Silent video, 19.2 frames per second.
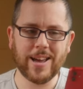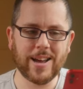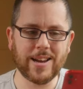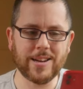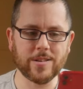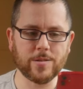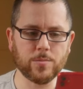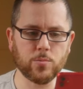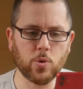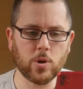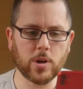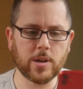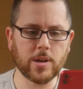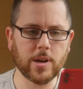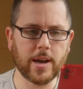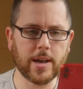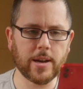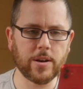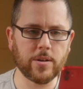alles
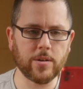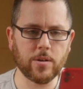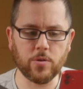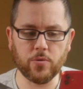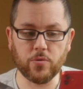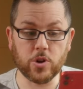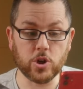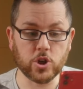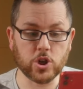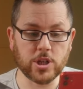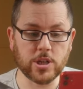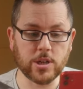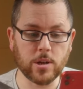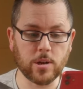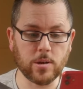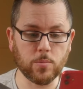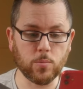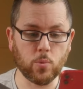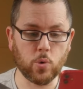Mögliche an äh,
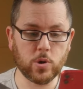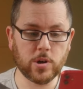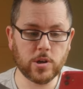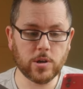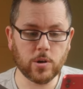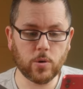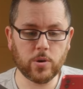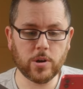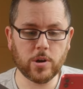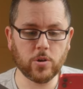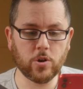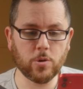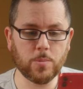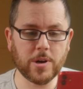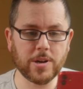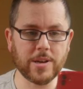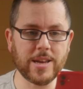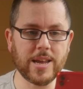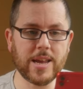verschiedenen Modi. Da unten auch
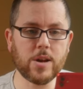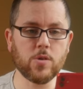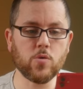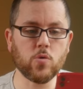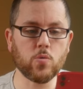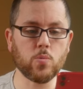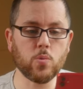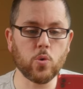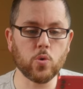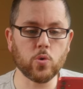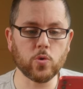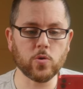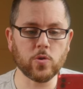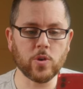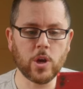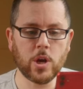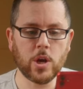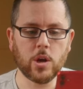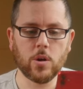nochmal einen Eco-Modus.